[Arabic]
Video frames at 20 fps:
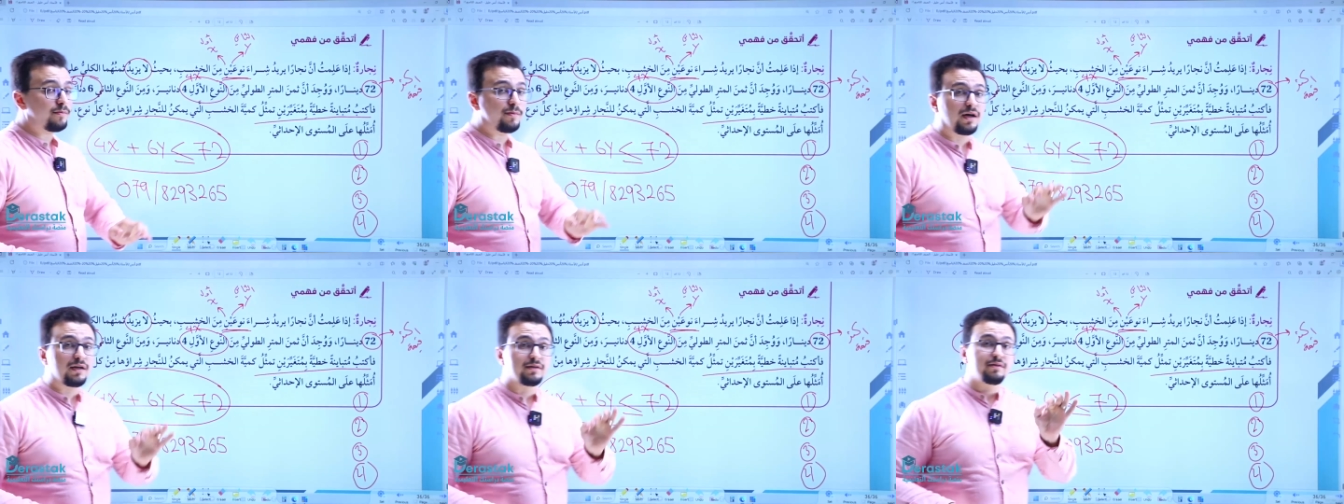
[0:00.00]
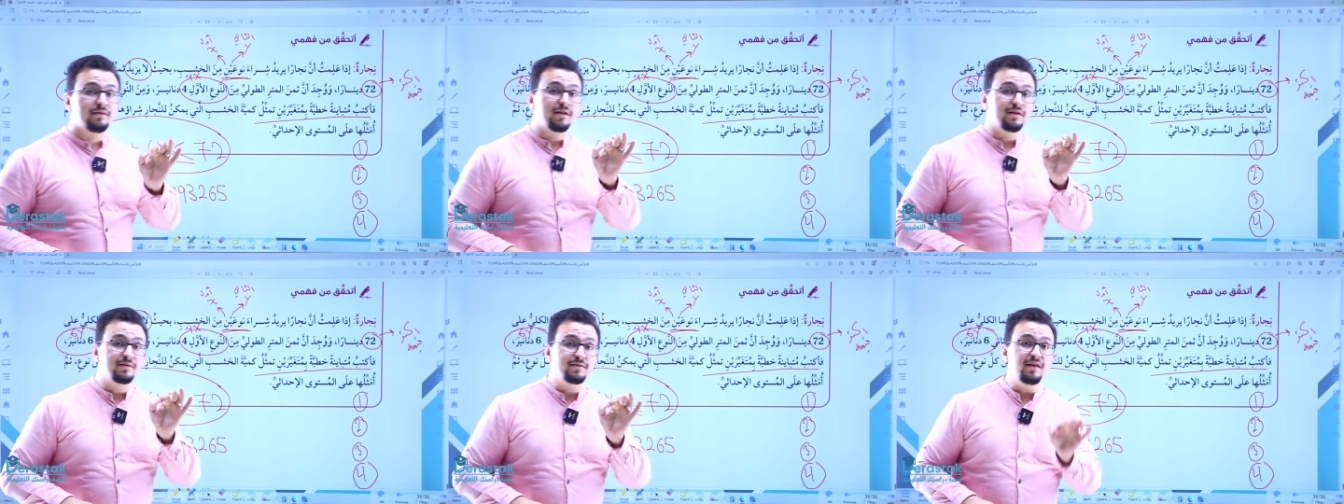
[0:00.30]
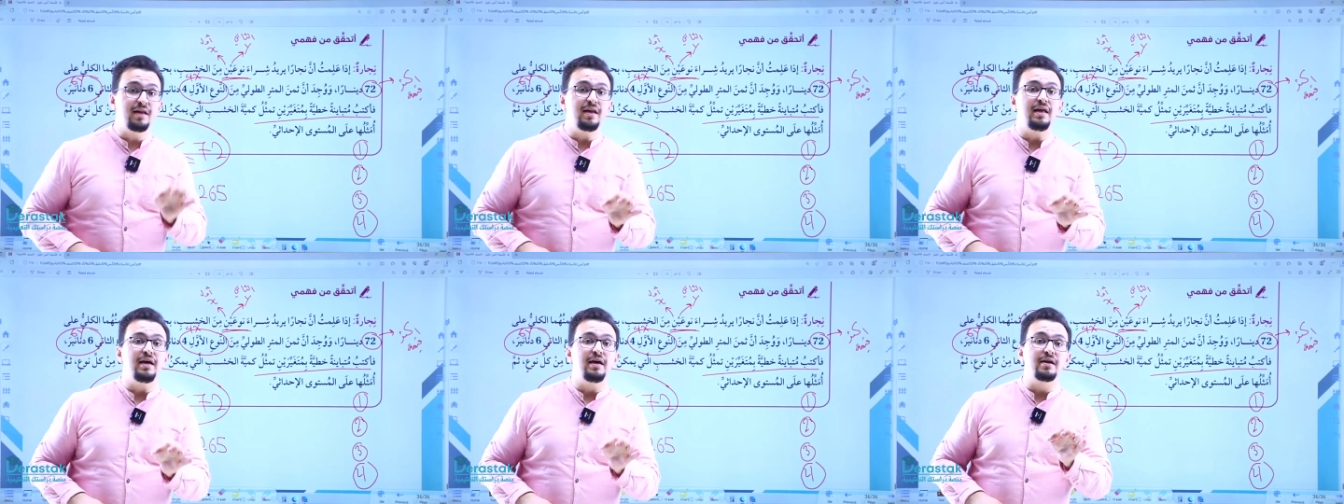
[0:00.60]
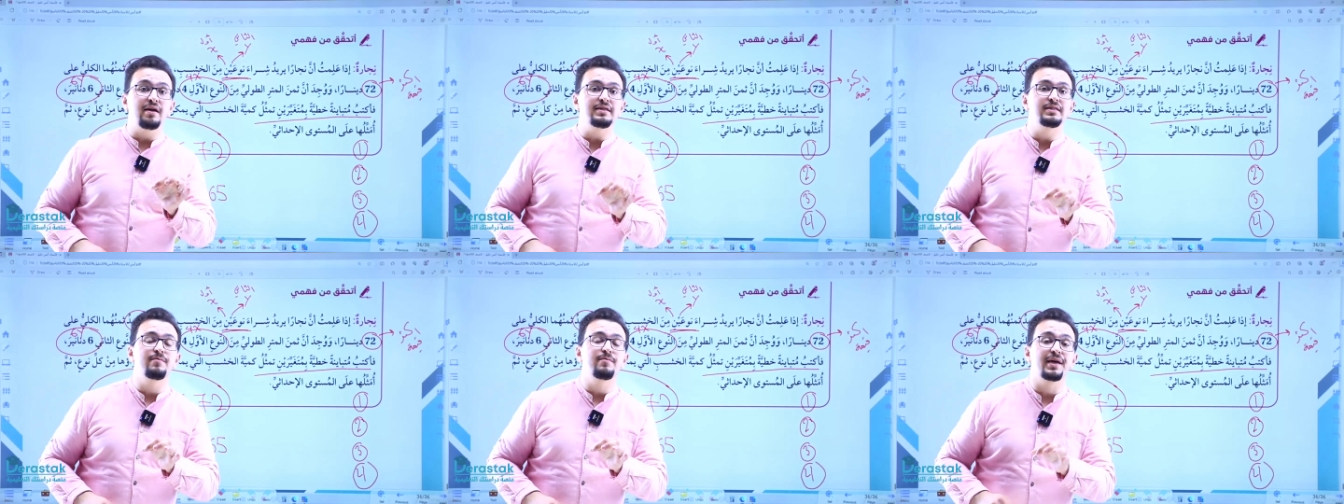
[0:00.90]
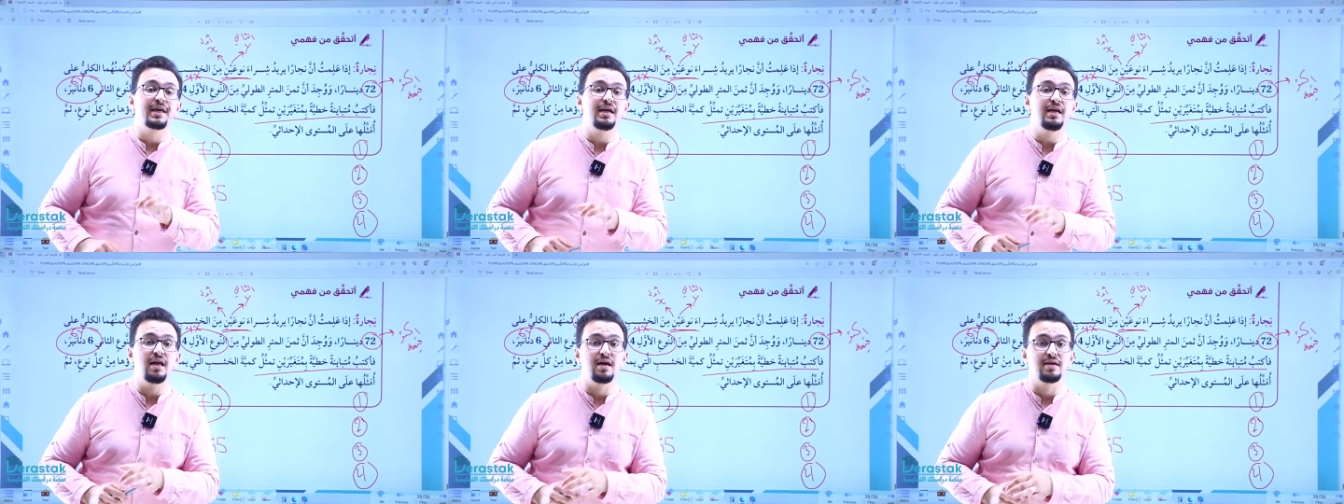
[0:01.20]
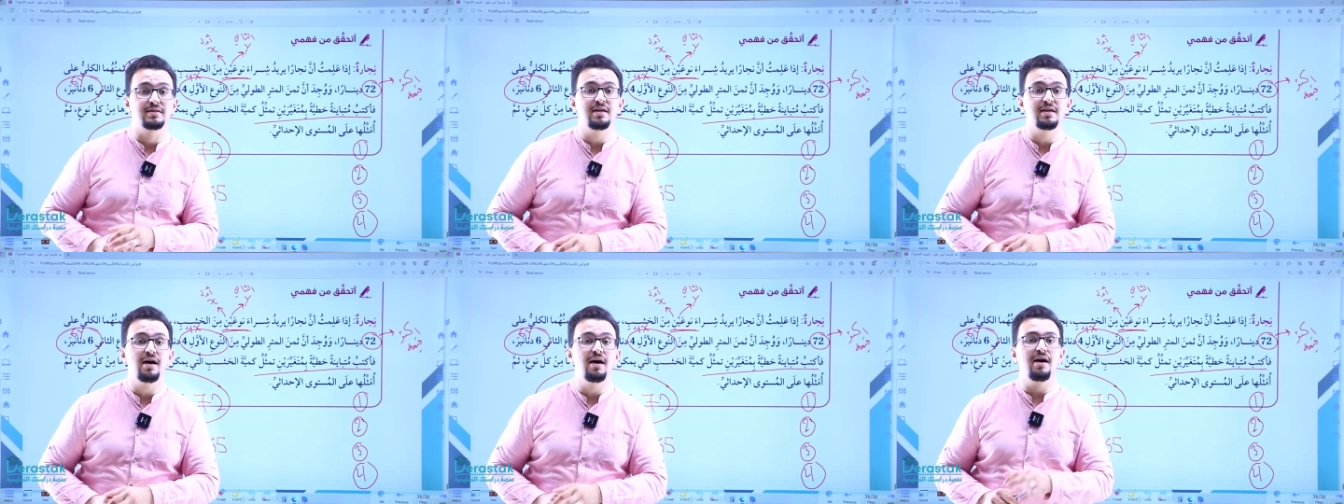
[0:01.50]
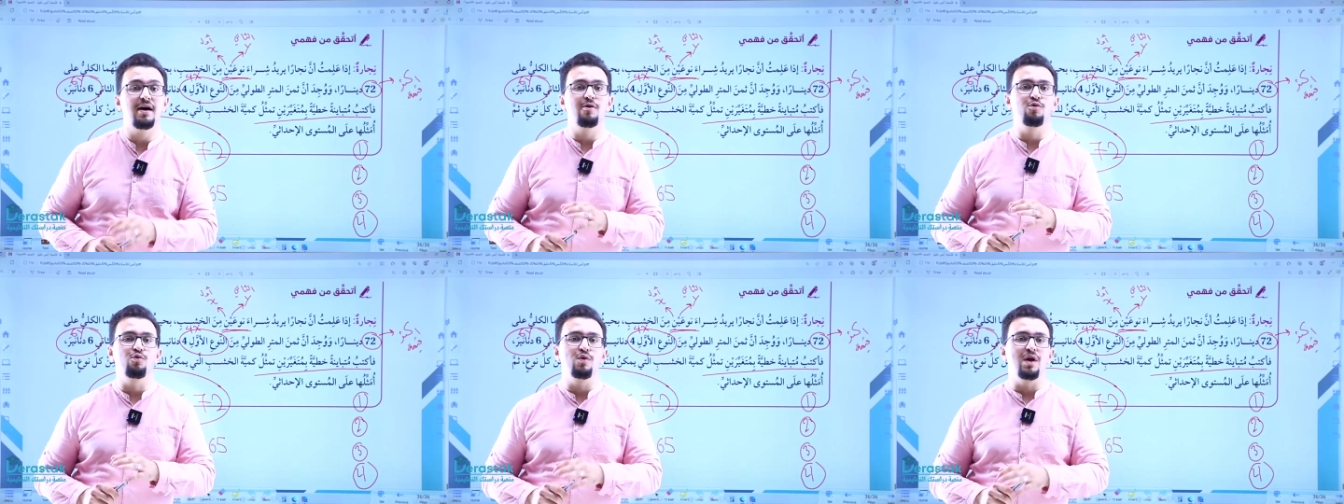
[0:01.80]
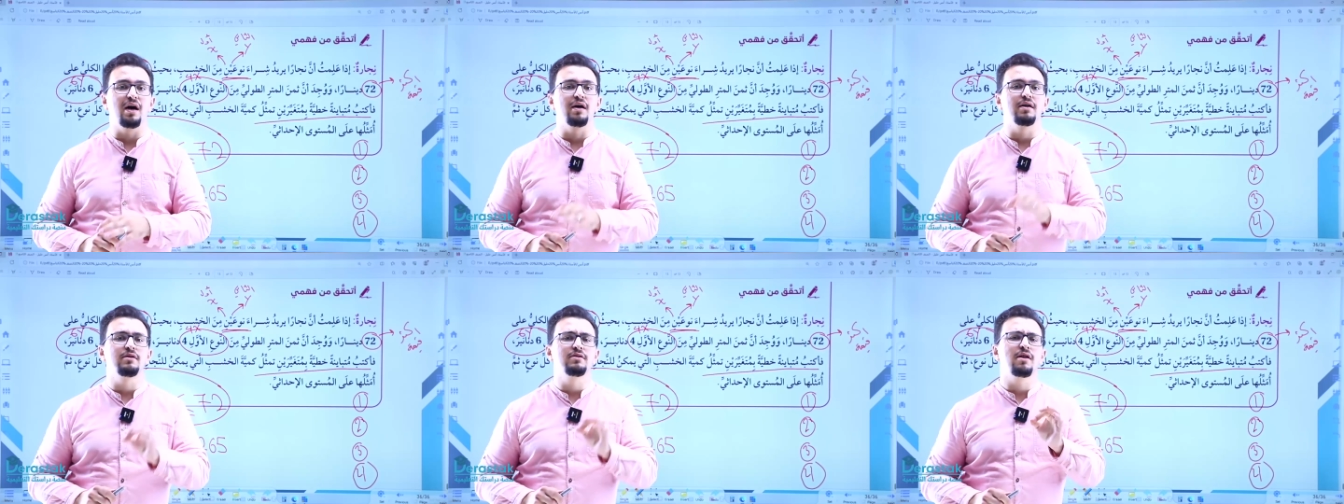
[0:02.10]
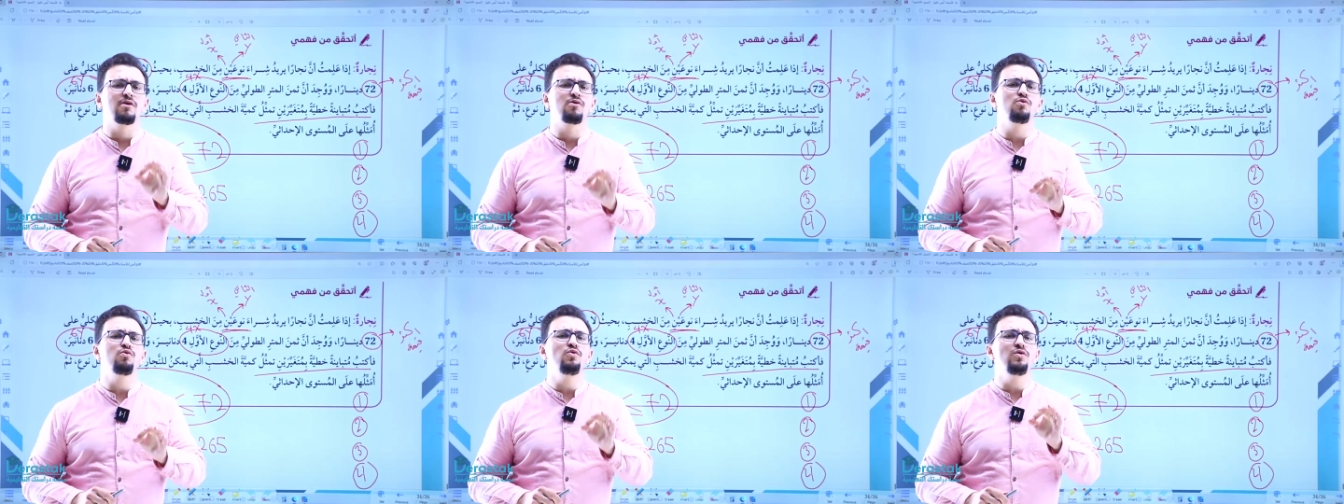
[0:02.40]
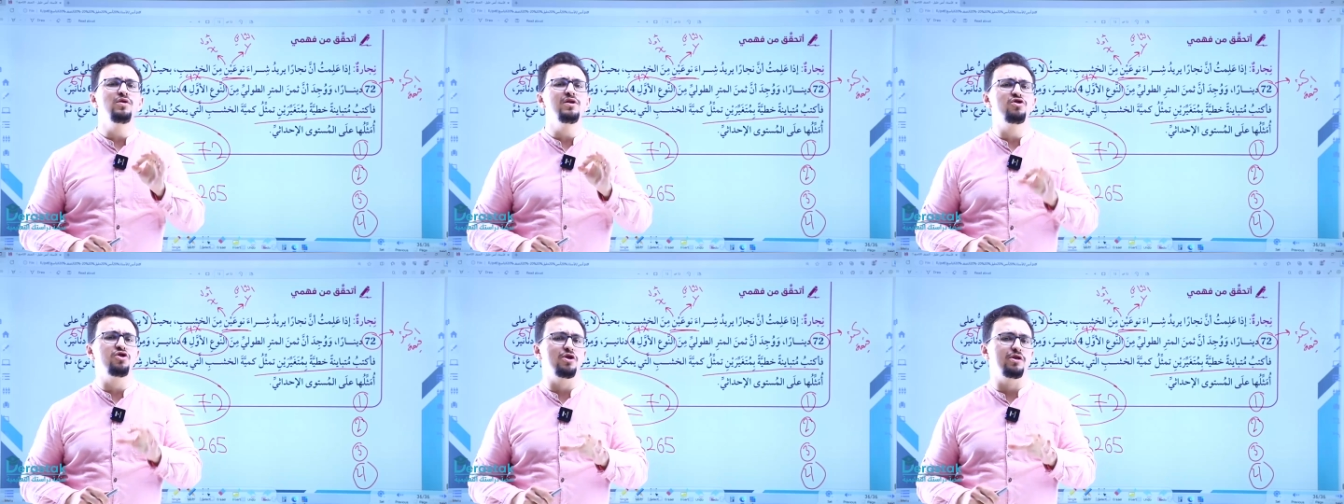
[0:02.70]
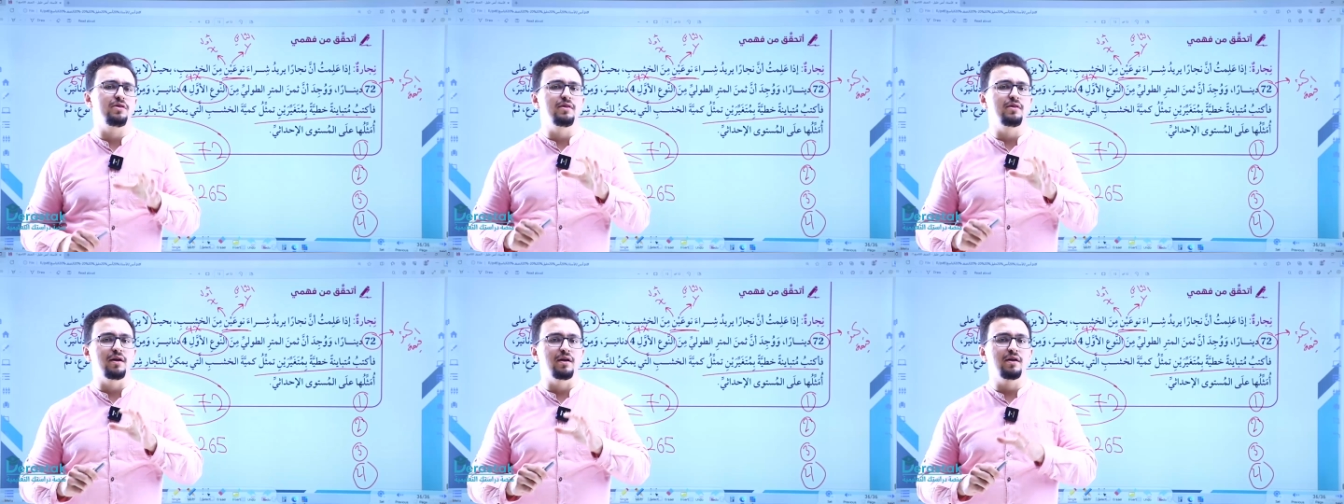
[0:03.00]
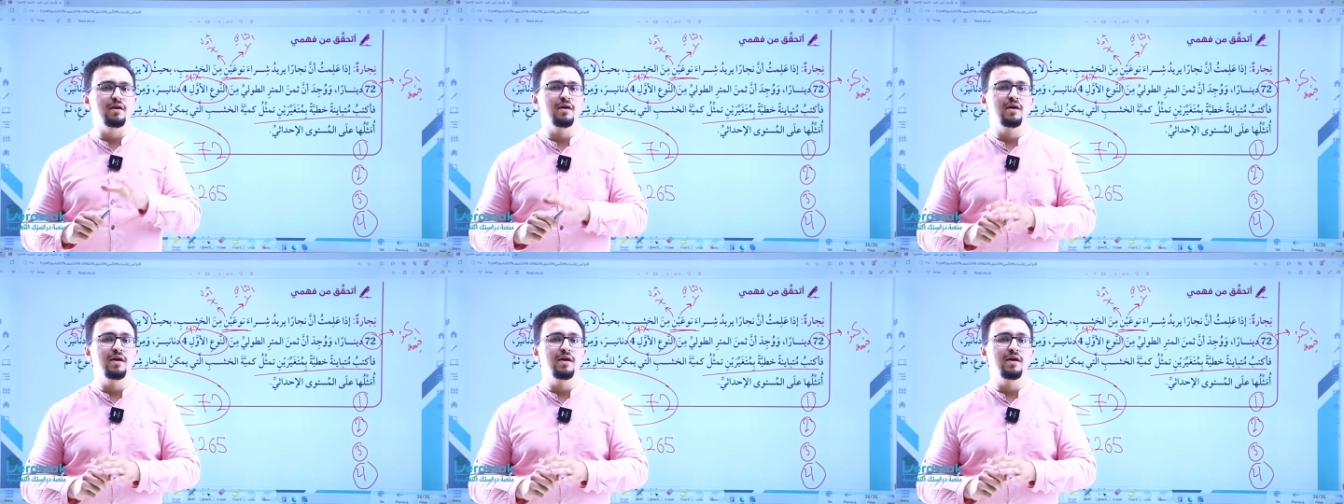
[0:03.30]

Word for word: بعض طلع رسمك إلها صح أو لا ضروري جدا